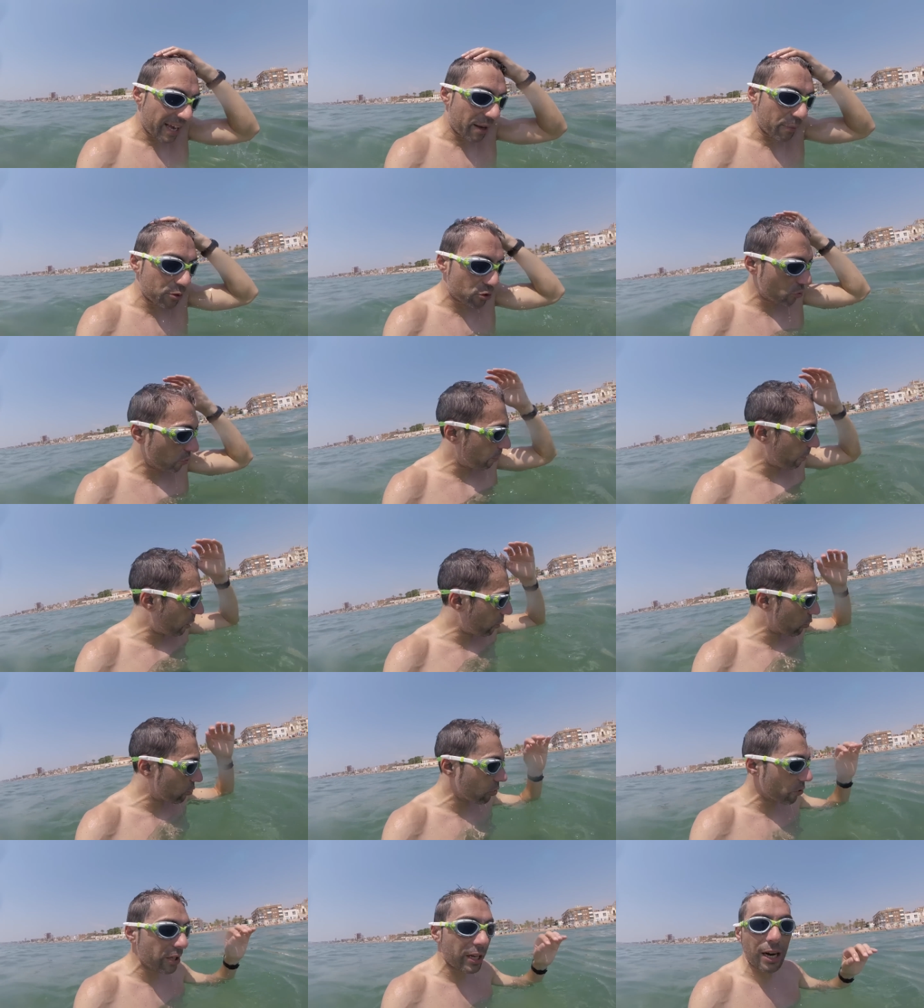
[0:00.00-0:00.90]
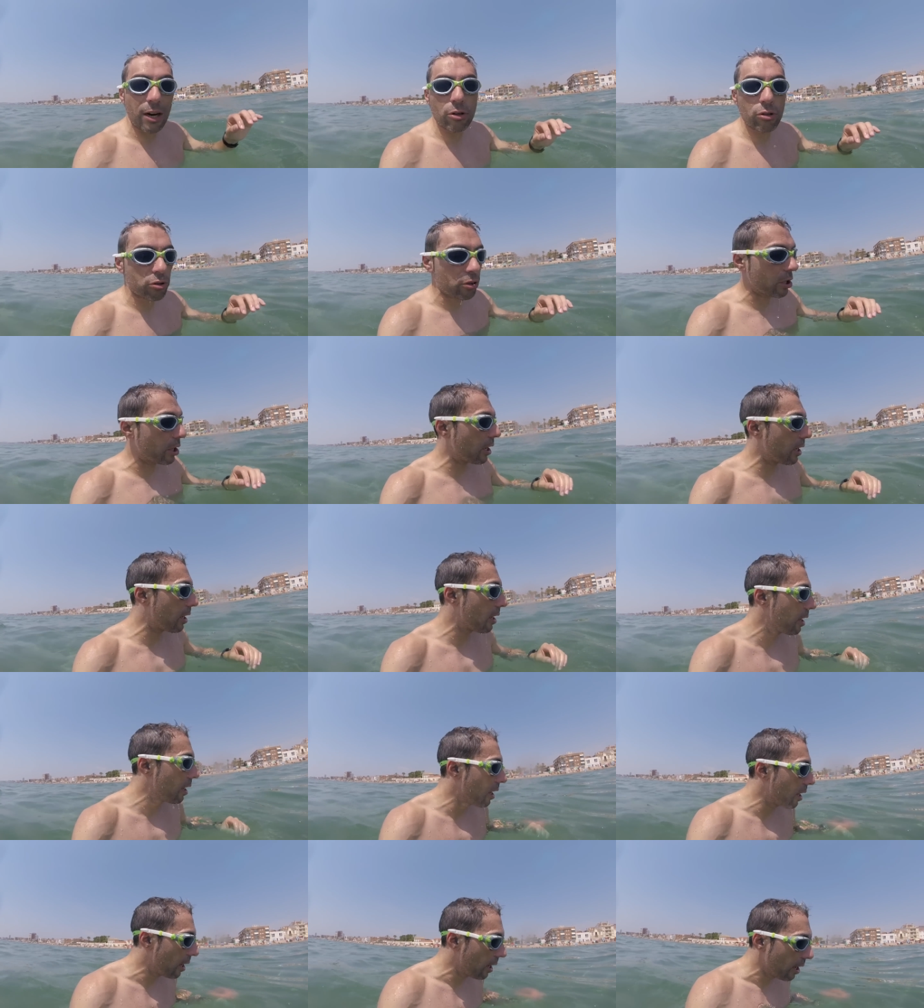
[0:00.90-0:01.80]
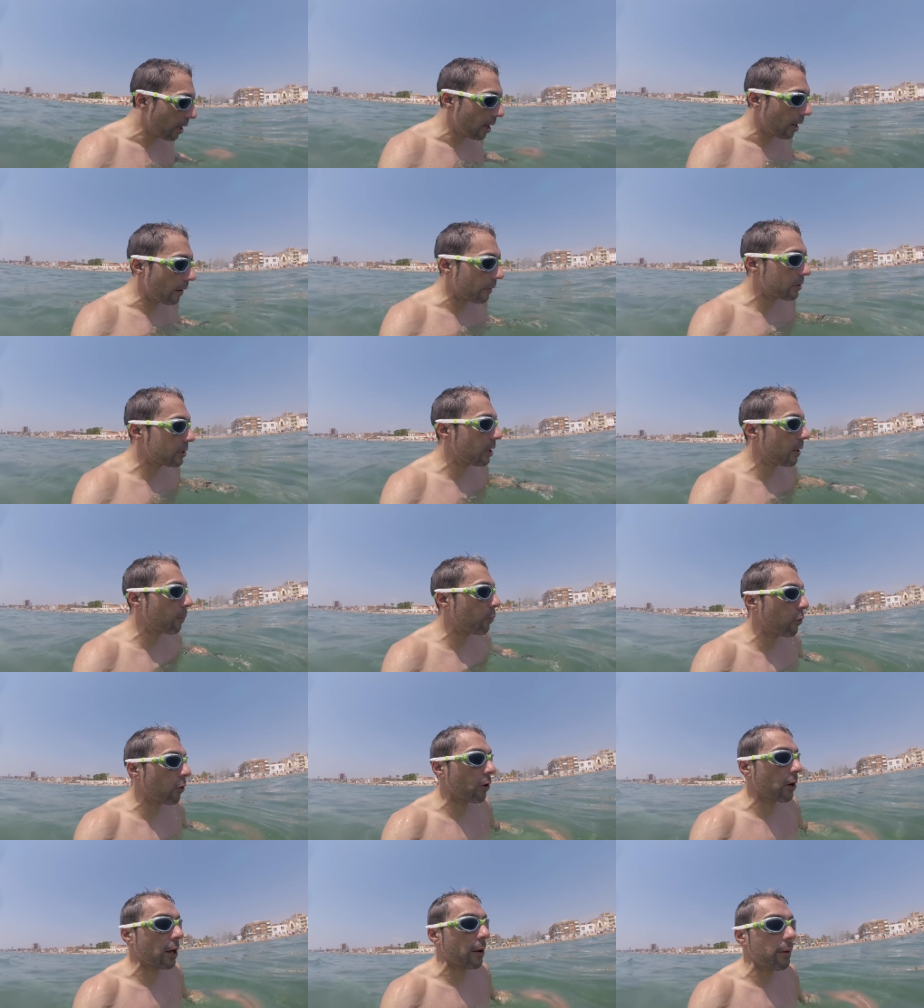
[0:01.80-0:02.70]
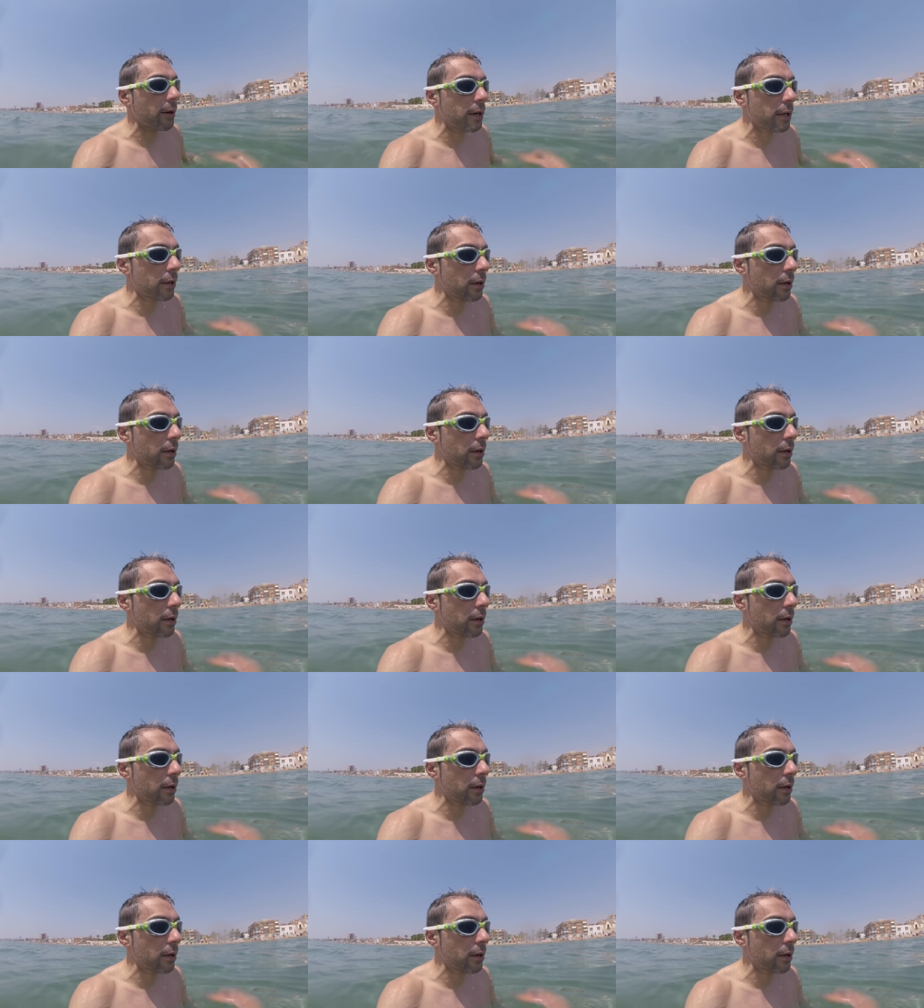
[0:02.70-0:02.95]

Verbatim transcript: He visto un medusón de la hostia. A ver si la puedo grabar.